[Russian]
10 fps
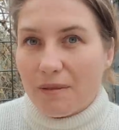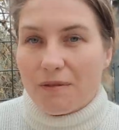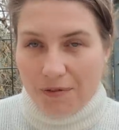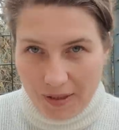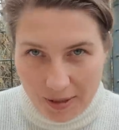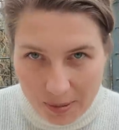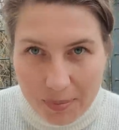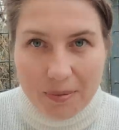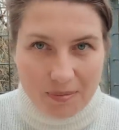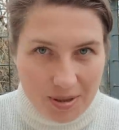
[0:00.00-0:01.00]
Филипп,
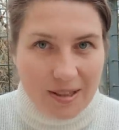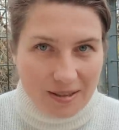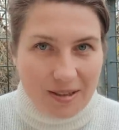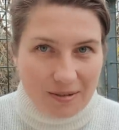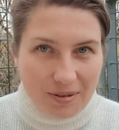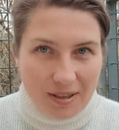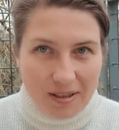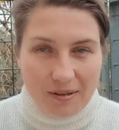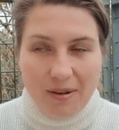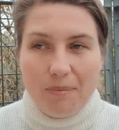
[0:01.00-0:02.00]
сын Ирода Великого,